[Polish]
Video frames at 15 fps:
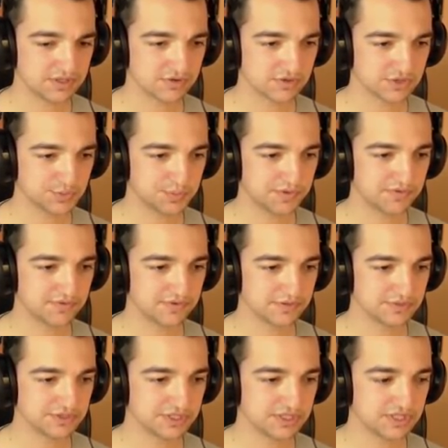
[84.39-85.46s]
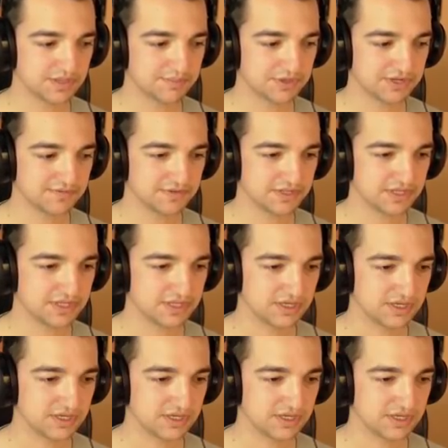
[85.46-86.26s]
chociaż powiem wam, że naprawdę